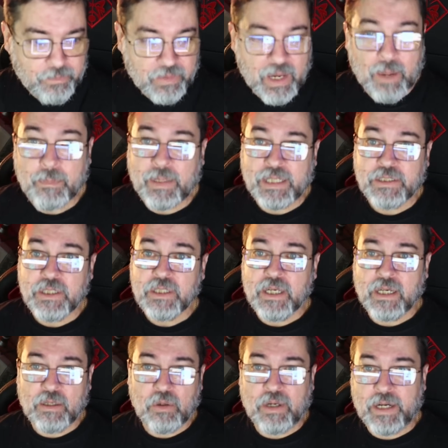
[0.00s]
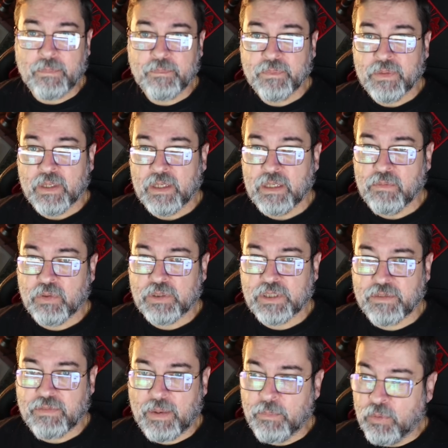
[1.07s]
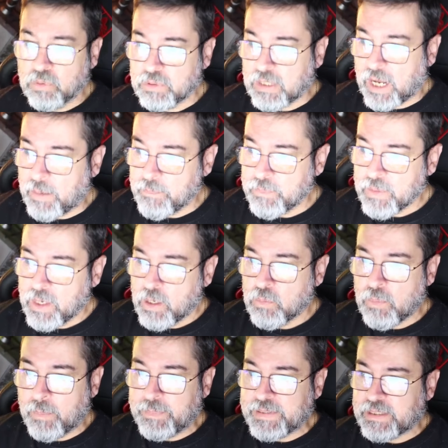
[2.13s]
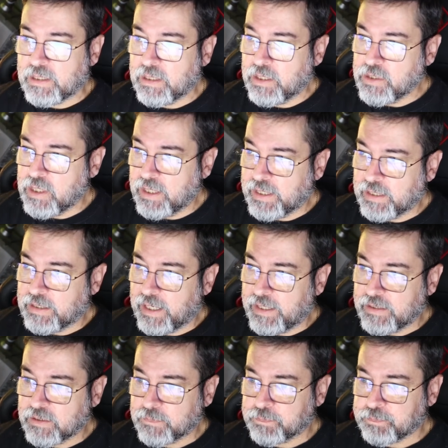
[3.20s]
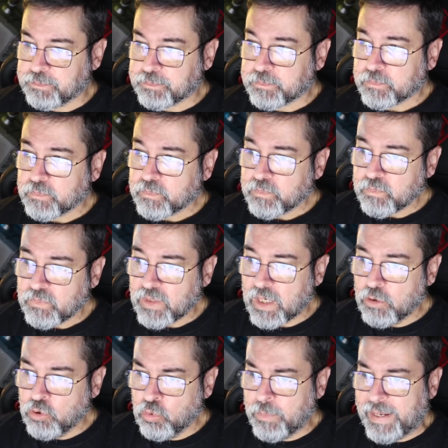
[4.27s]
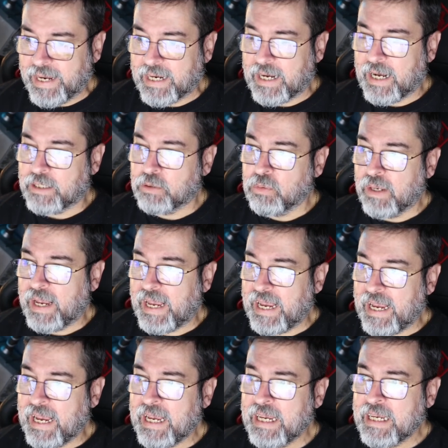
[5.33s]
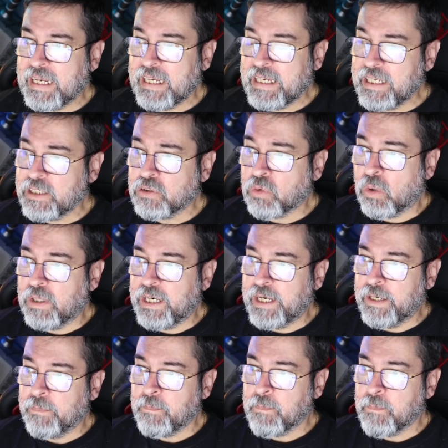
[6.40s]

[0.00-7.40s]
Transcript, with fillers: a partir de agora que você vai montar uma piscina de liquidez no mercado é escolher.